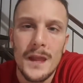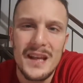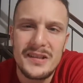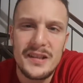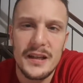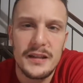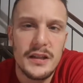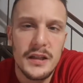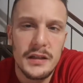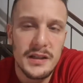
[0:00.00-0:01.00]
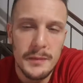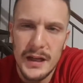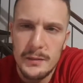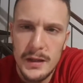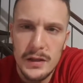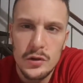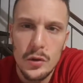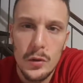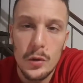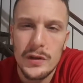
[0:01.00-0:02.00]
che sia di
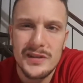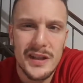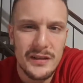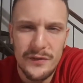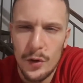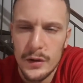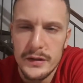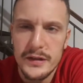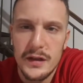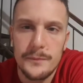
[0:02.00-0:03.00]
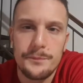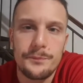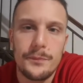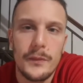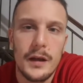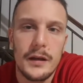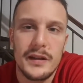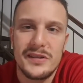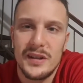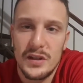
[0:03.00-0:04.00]
dimagrimento, che sia di forza,
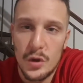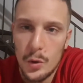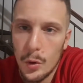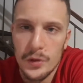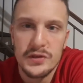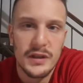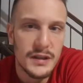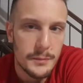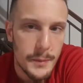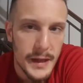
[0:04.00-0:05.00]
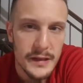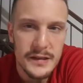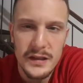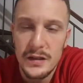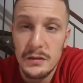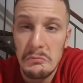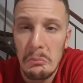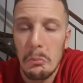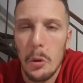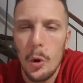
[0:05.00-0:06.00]
che sia di corsa, di pesi,
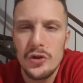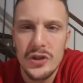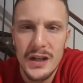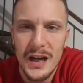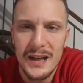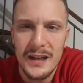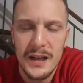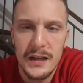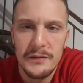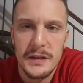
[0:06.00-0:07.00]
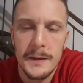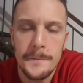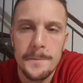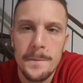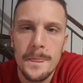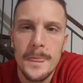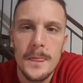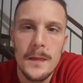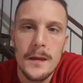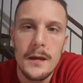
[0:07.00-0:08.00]
ma in generale anche nella vita.
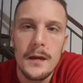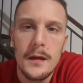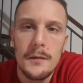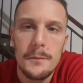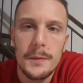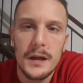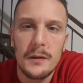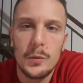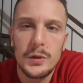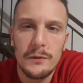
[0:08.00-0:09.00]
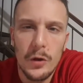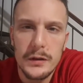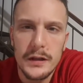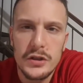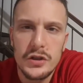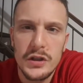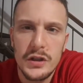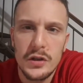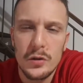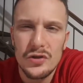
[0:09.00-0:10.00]
Perché molte volte
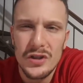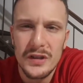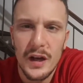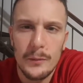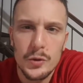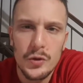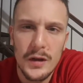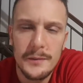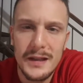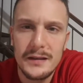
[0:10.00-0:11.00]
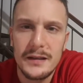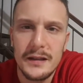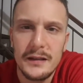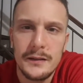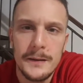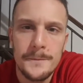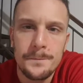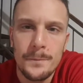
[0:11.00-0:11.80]
ci concentriamo solamente